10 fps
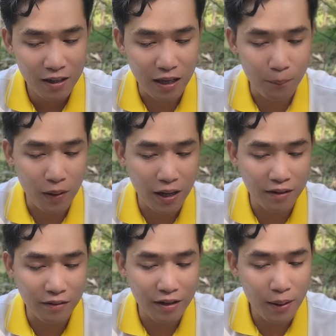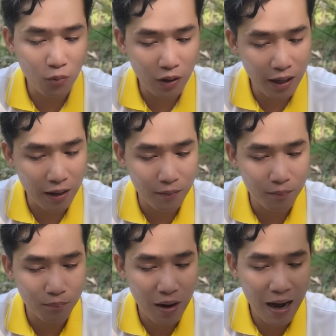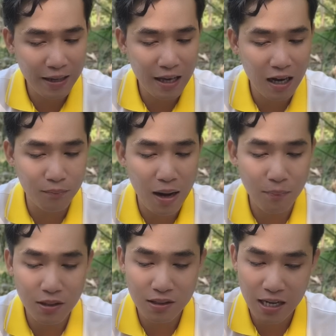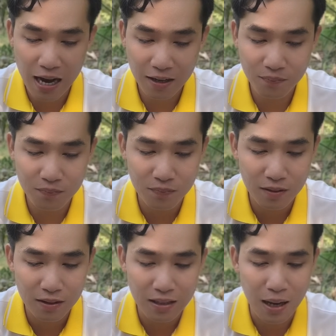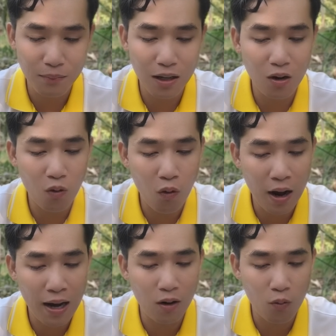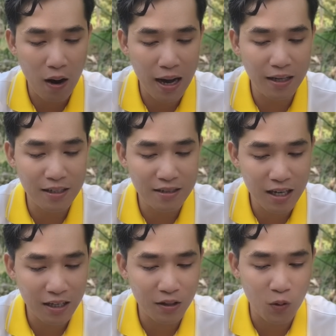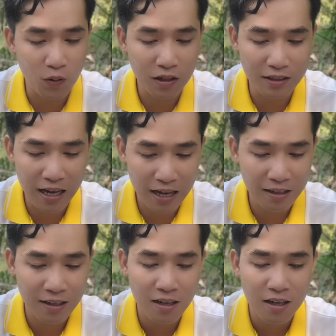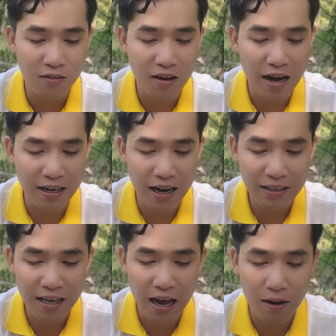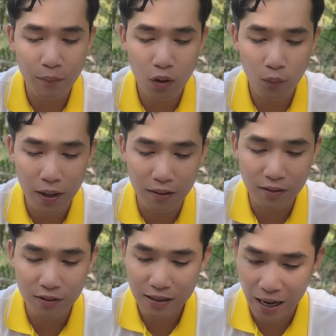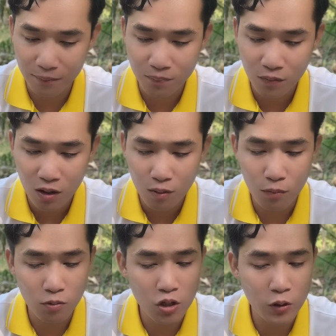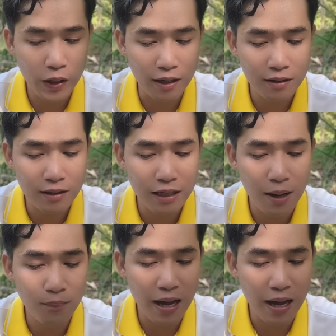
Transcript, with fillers: chụp hình giữa đêm khuya 3 giờ 30 sáng Cảm ơn hoa quà lì xì của người thân và khán giả Melbourne thương tặng. Một sự diễn khép